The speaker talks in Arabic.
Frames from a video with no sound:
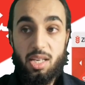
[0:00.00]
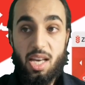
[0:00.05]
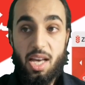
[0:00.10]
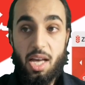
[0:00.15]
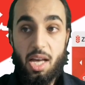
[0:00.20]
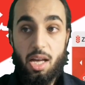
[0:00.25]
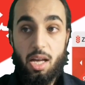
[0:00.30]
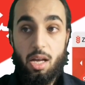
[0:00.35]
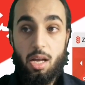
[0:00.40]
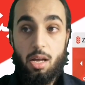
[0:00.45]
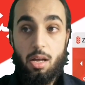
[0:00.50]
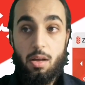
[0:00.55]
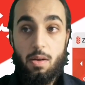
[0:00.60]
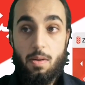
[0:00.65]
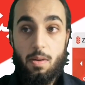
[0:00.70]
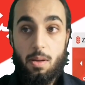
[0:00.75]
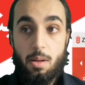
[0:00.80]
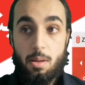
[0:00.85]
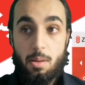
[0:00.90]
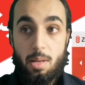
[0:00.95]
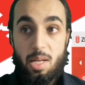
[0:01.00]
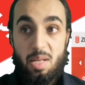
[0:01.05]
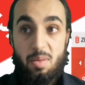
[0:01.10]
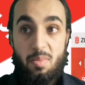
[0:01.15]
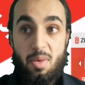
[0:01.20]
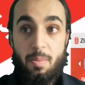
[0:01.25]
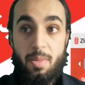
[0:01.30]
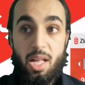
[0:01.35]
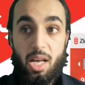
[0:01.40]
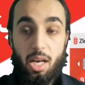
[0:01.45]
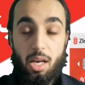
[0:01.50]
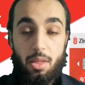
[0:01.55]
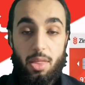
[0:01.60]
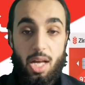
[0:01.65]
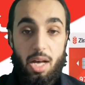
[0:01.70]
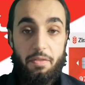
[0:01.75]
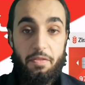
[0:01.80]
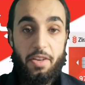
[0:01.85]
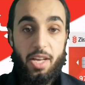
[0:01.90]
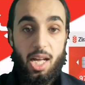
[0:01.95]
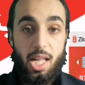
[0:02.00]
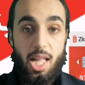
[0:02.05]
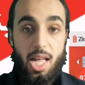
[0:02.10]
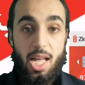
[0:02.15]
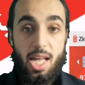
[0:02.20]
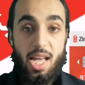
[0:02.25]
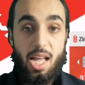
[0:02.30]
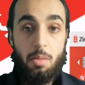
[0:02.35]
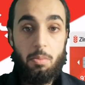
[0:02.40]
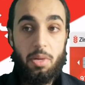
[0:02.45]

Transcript: كمبلغ إضافي على